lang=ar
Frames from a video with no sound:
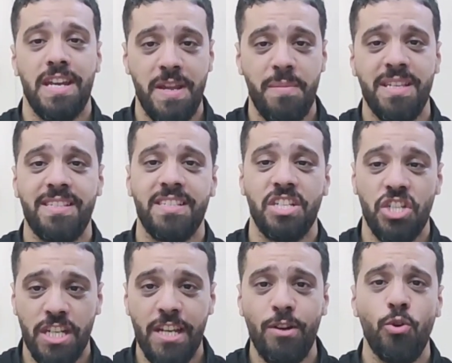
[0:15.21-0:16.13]
ان ميسي
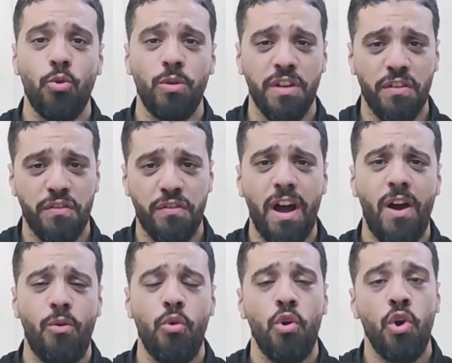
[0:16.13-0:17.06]
يشيله
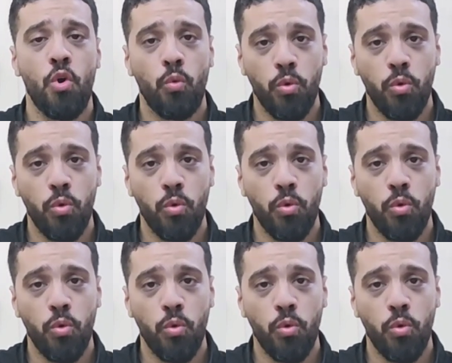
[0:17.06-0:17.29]
ويرفعه